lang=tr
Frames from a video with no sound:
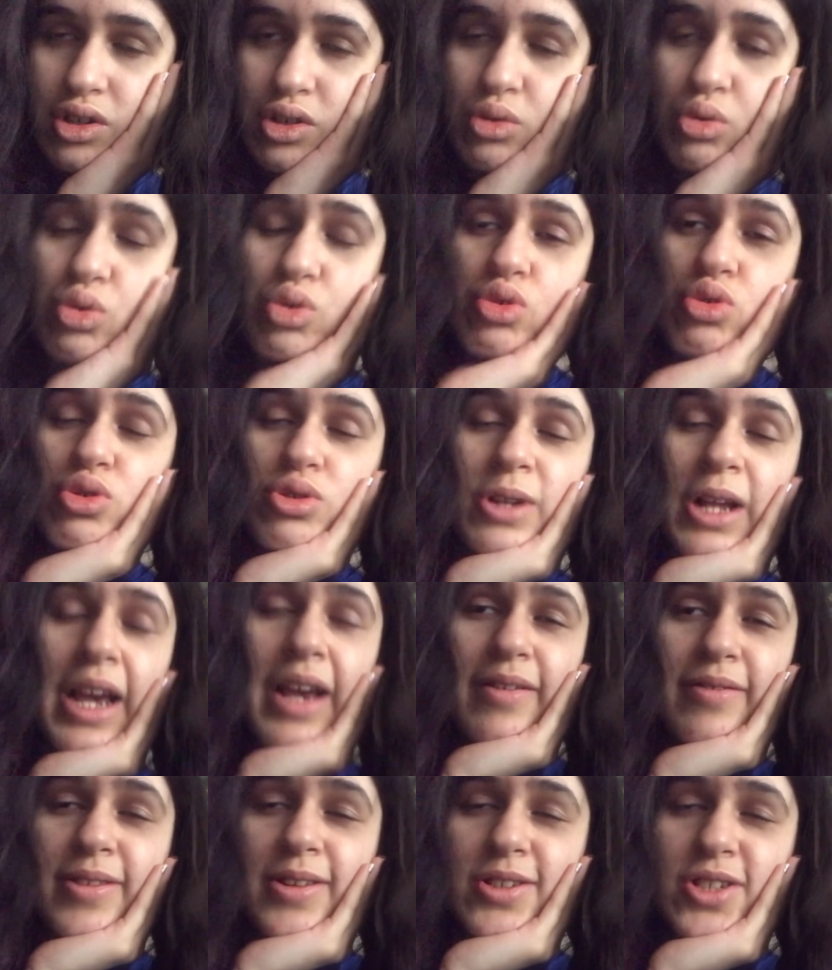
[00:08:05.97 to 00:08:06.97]
Uzun süre
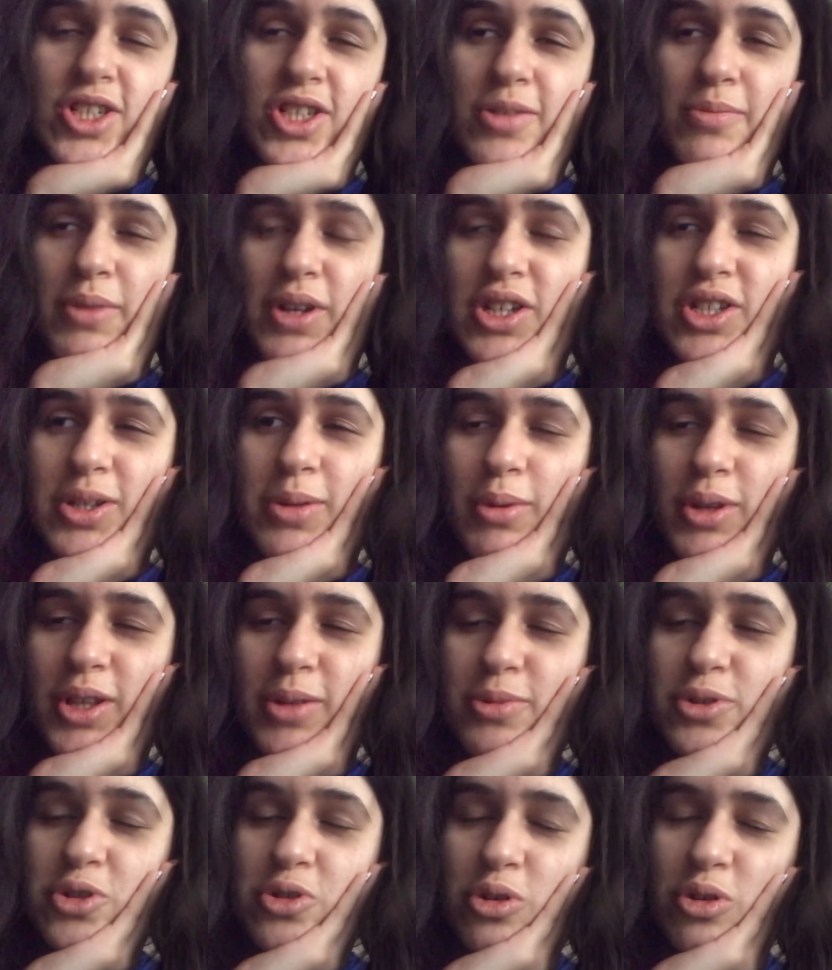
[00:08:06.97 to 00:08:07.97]
evden çıkmayınca bana
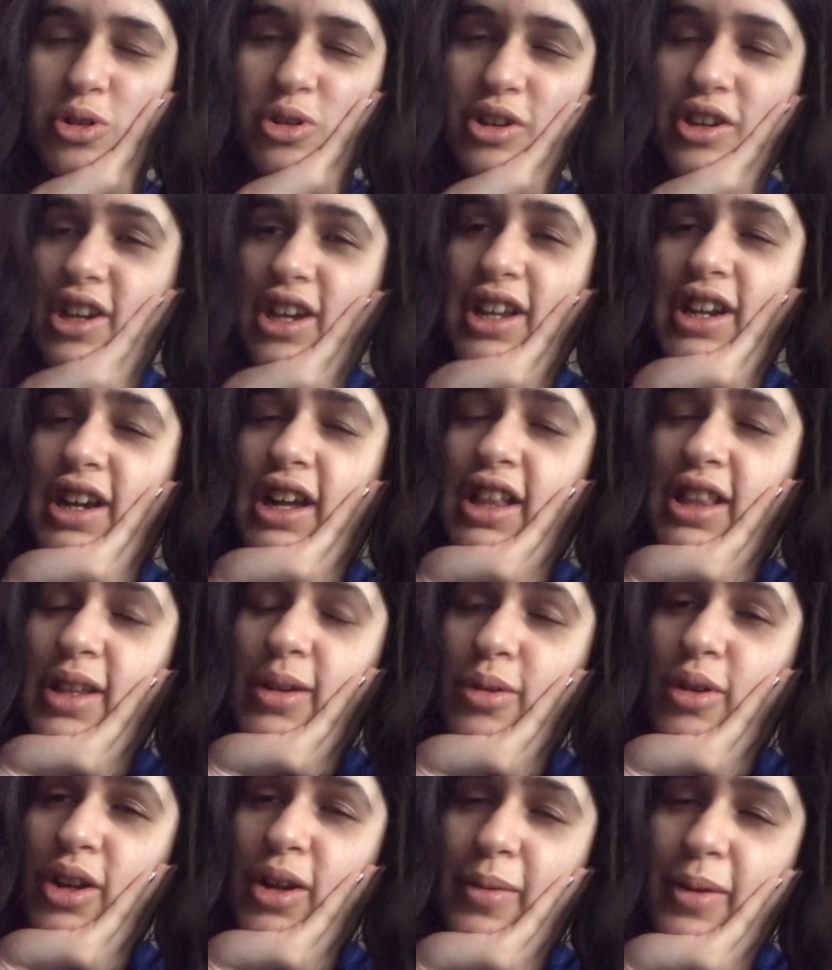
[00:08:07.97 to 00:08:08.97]
bir şey oluyor genelde.
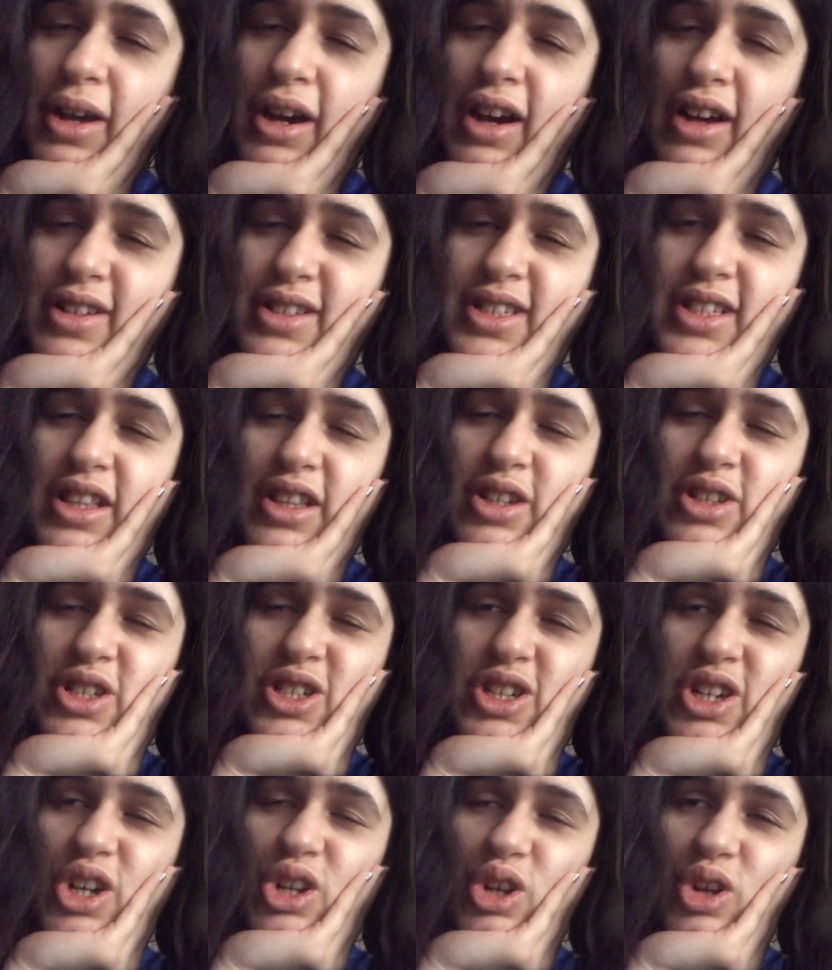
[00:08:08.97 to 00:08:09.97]
Böyle bir hastalık
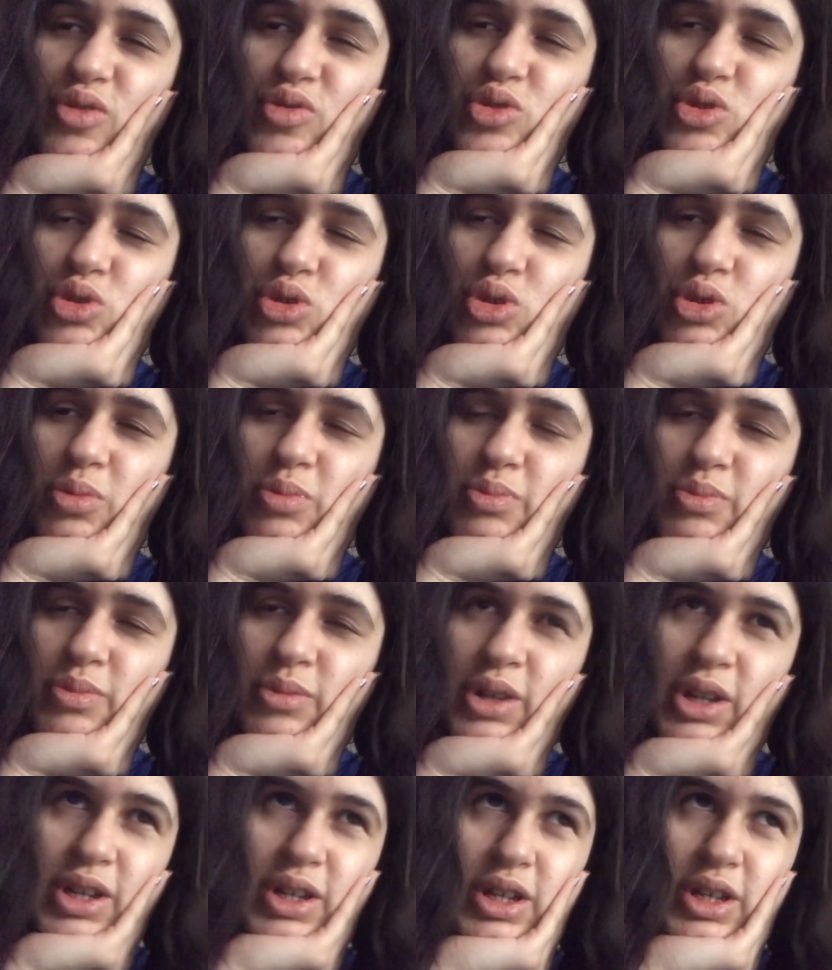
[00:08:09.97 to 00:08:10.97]
çıkarıyor vücudum.
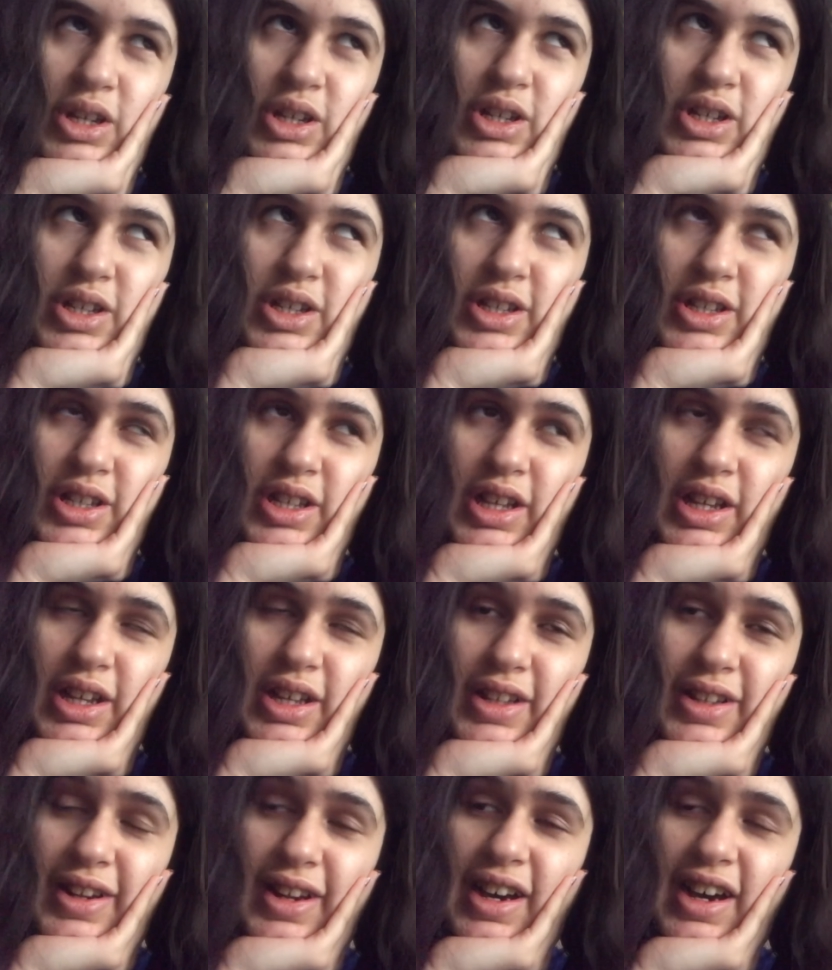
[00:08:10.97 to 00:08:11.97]

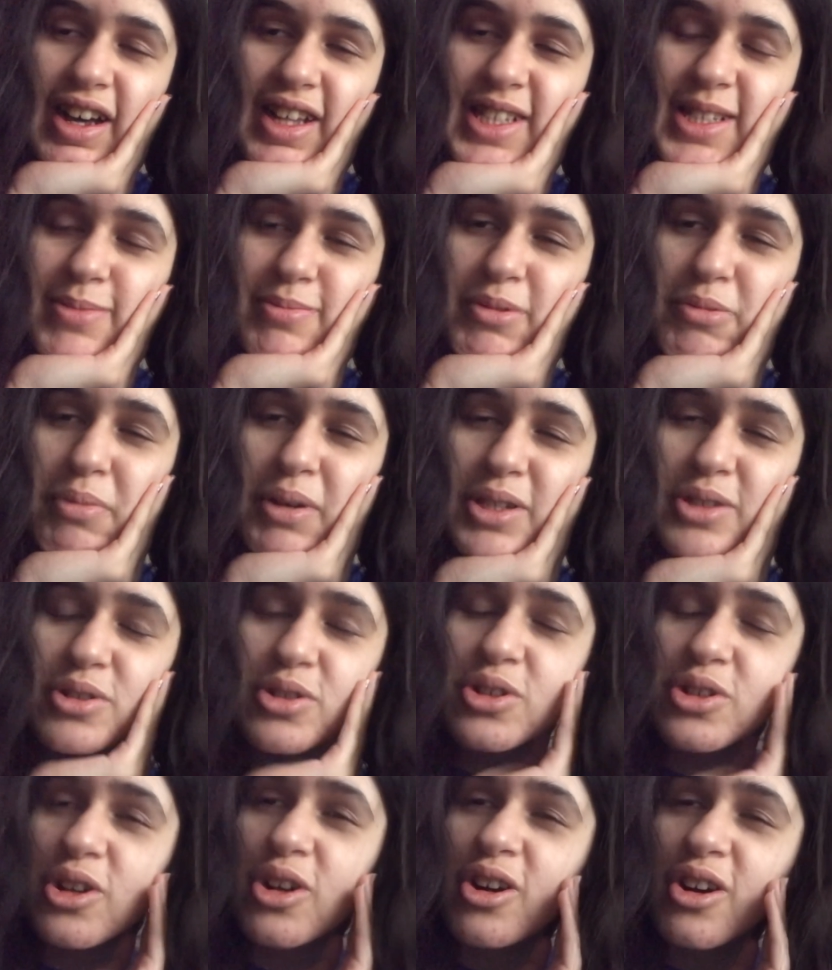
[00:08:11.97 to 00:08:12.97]
Rahat mı
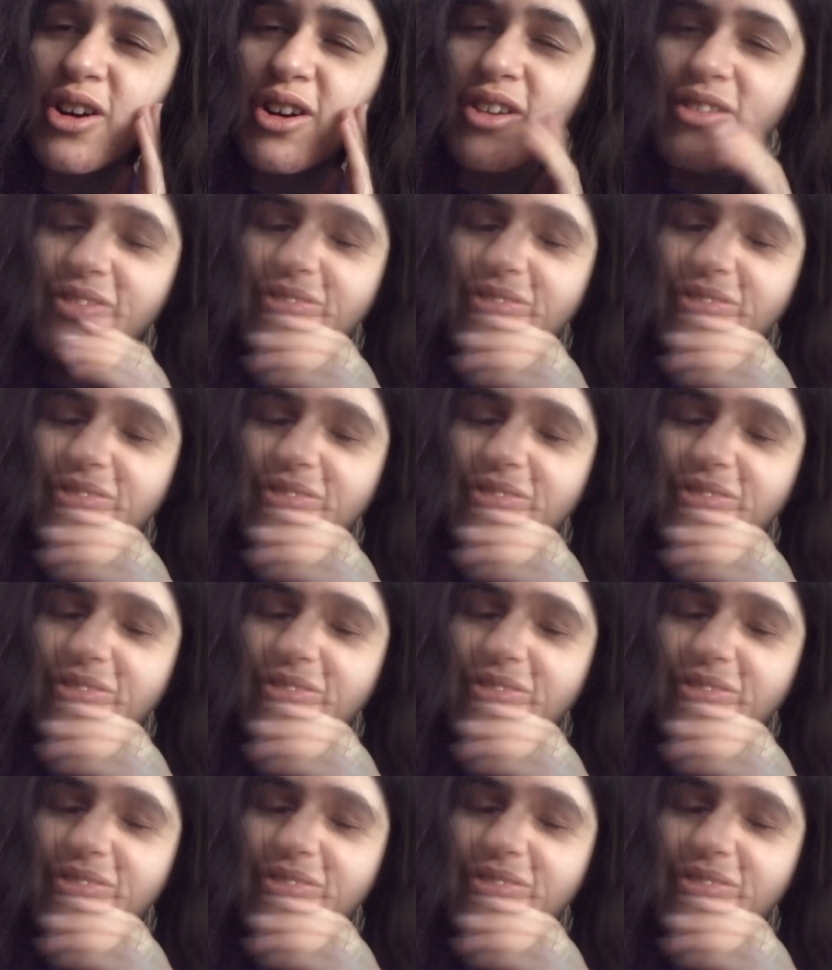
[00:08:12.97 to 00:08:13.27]
batıyor?